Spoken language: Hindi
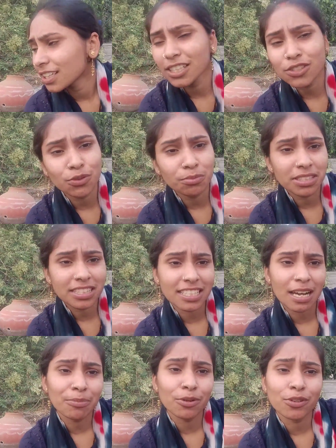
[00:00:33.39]
इस उम्मीद
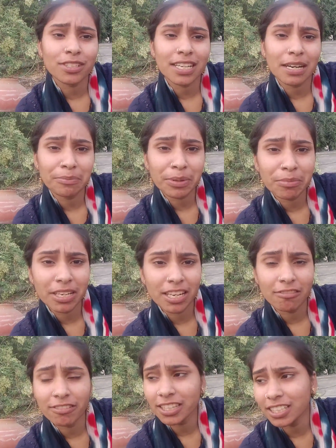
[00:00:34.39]
से आप लोगों से हम भी
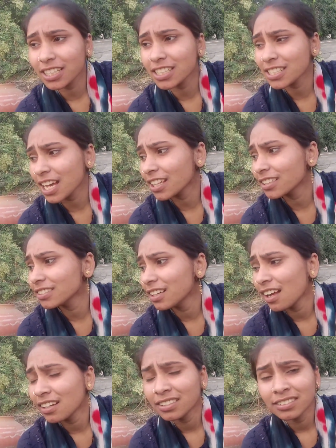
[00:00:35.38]
मिले हुए थे कि शायद
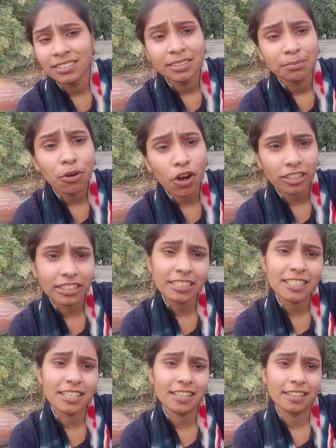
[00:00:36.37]
बहुत
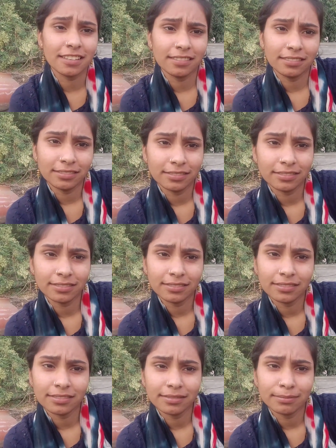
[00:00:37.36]
अच्छे हैं
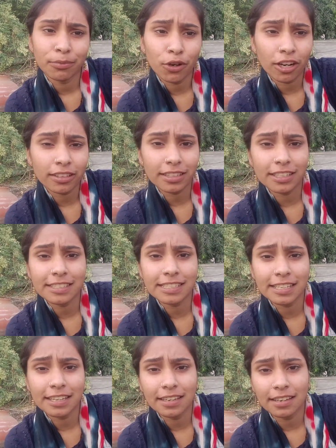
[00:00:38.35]
बहुत
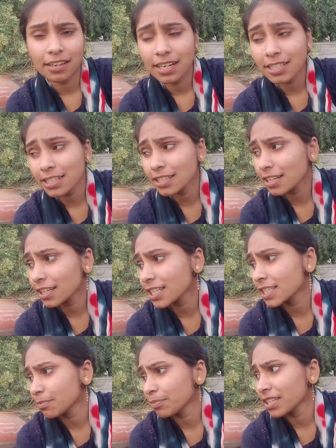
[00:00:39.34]
अच्छे हैं अच्छे
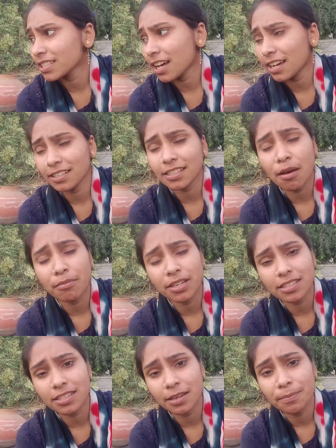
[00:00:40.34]
तरीके से पेश आए
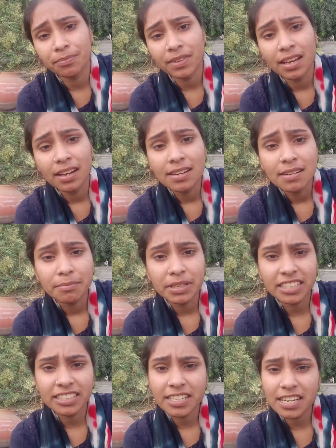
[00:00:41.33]
सामने से
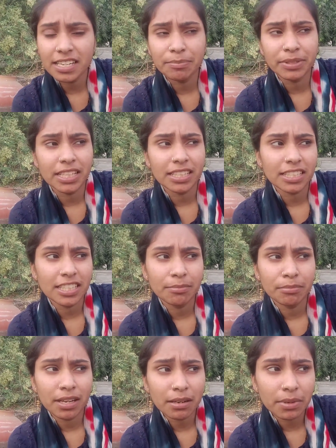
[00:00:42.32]
बट ये नहीं पता था कि
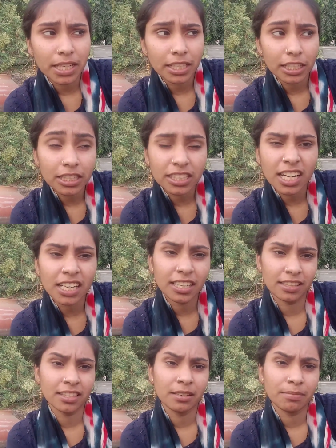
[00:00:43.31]
मन में इतना
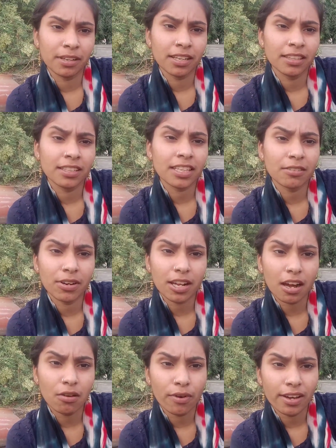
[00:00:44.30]
गंदी गंदगी
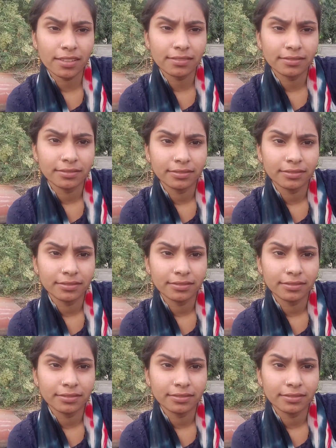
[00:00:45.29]
भरा हुआ है